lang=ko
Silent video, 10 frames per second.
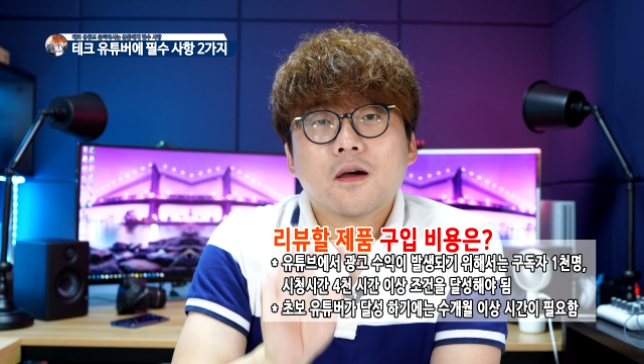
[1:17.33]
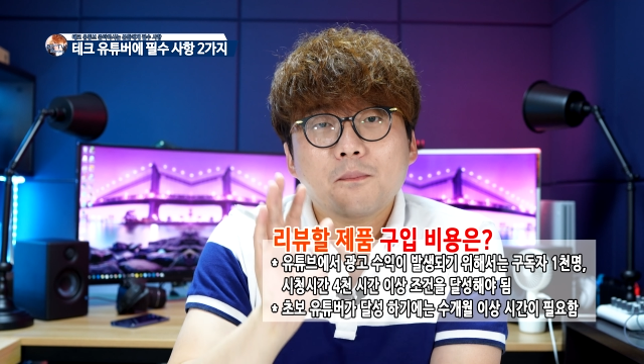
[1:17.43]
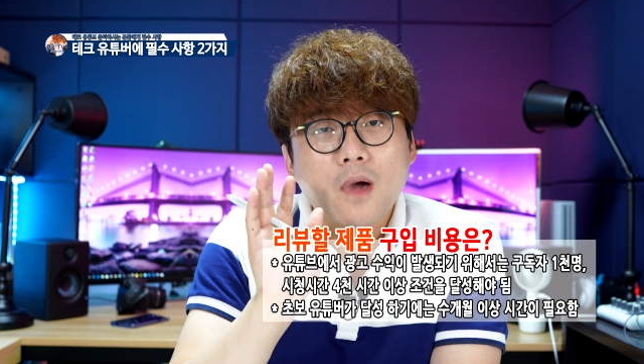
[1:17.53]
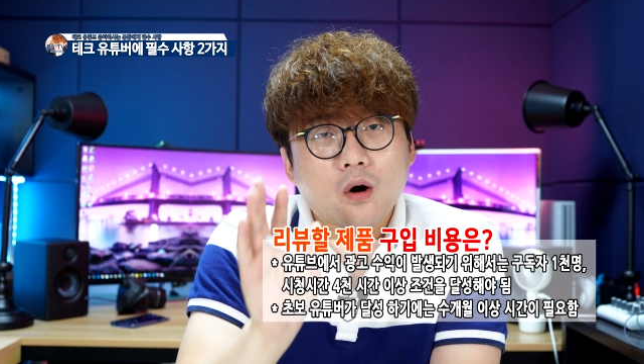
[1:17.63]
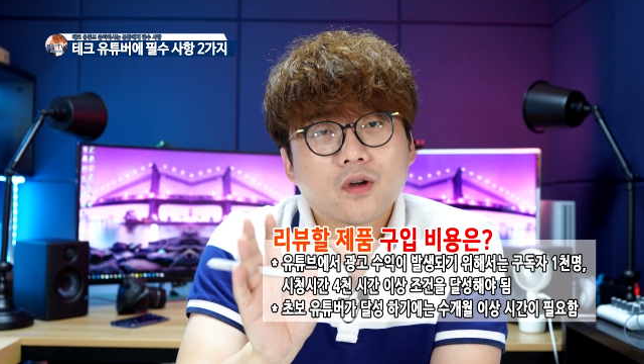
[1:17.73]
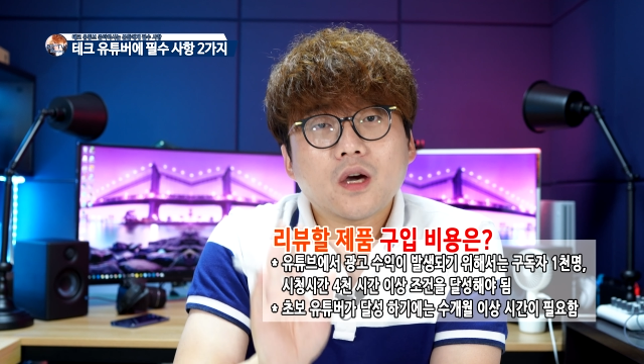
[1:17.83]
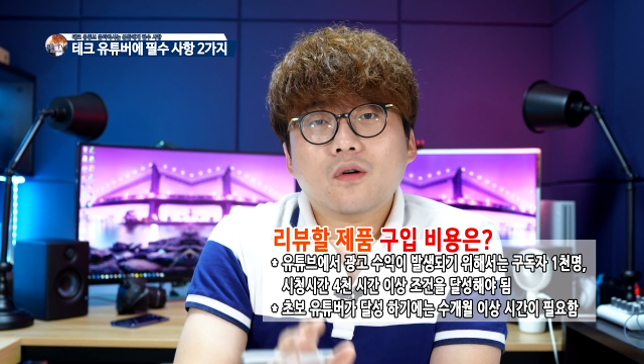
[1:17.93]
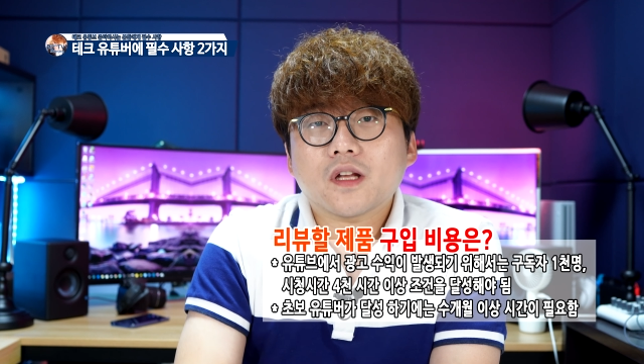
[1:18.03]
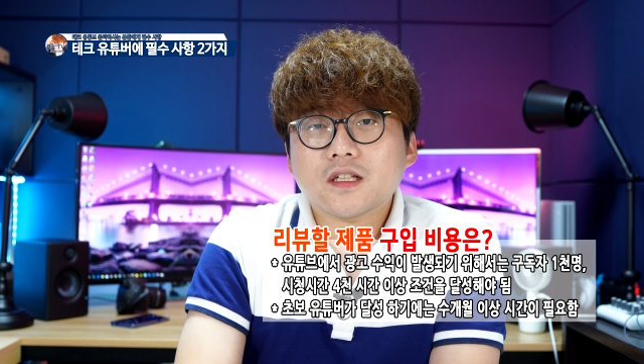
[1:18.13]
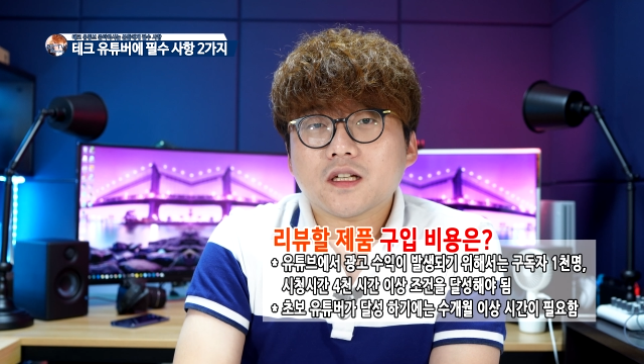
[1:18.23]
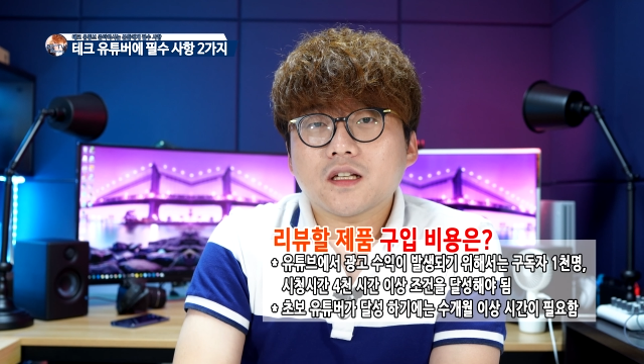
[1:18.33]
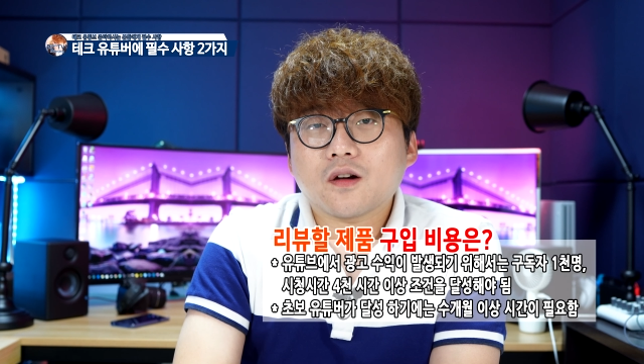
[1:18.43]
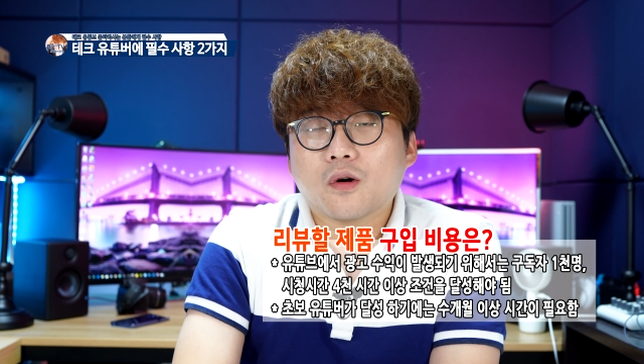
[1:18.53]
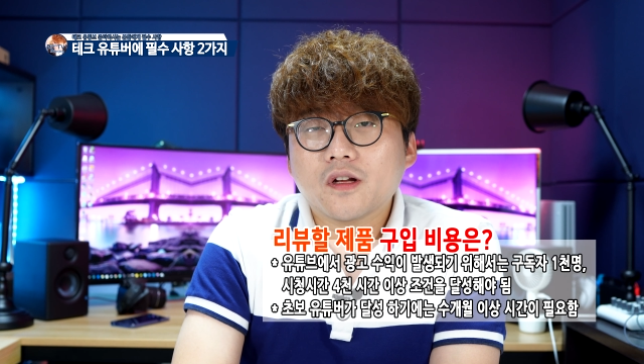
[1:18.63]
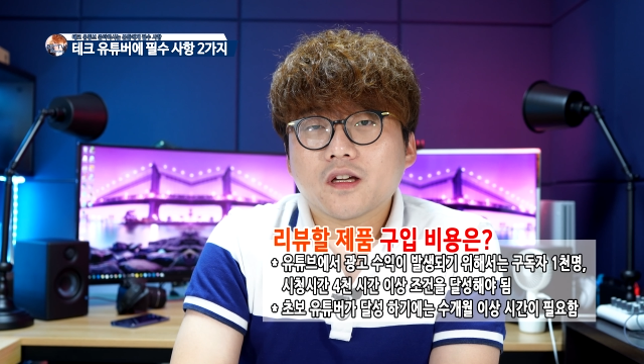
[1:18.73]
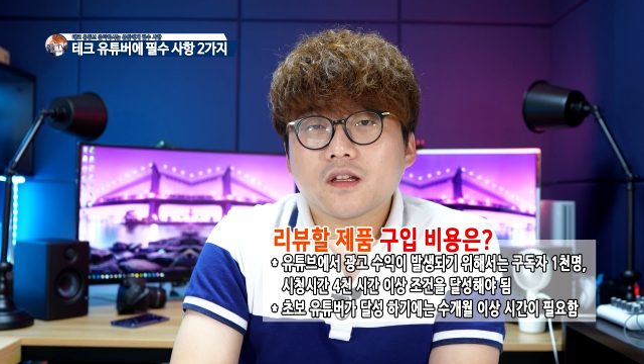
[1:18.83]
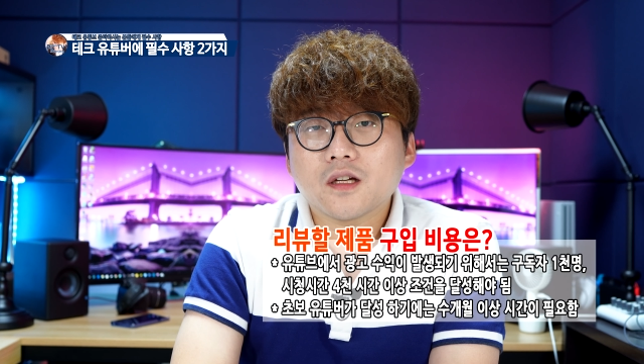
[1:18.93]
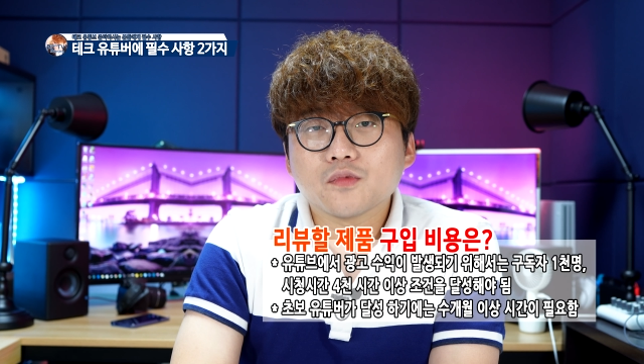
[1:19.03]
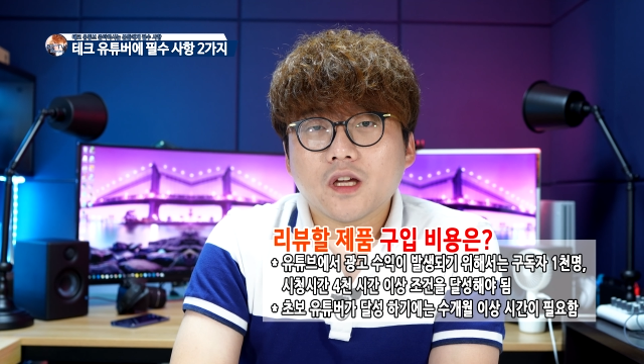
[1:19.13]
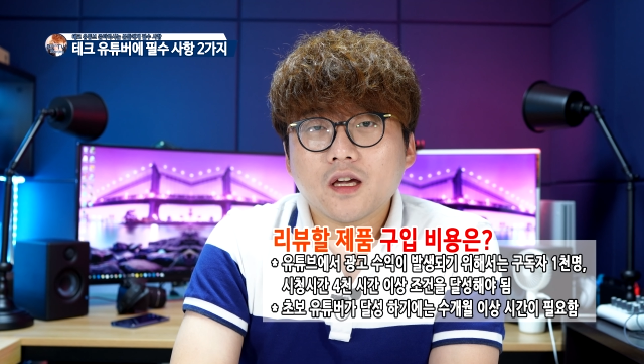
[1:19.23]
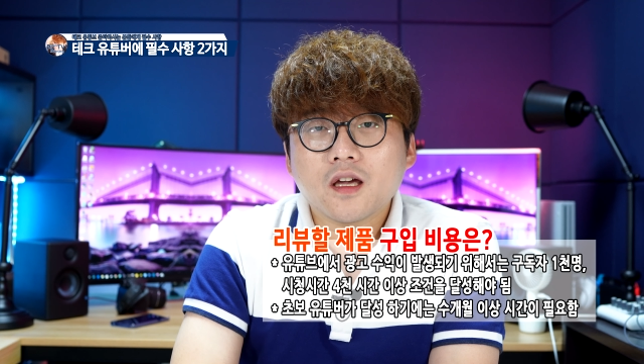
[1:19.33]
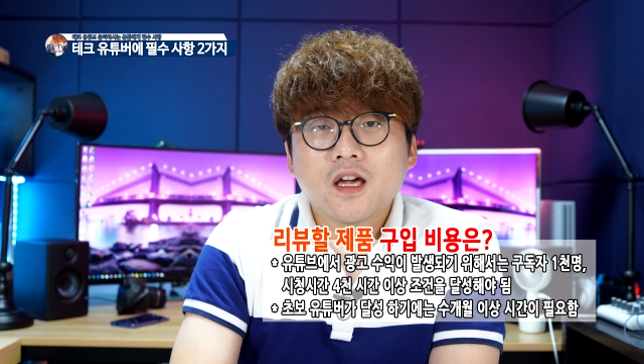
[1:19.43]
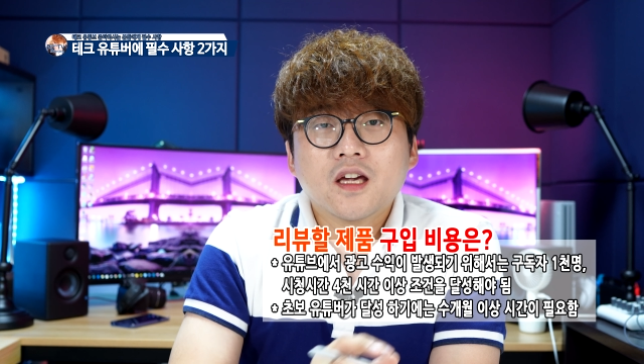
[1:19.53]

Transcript: 몇 개월의 시간이 걸리기 때문에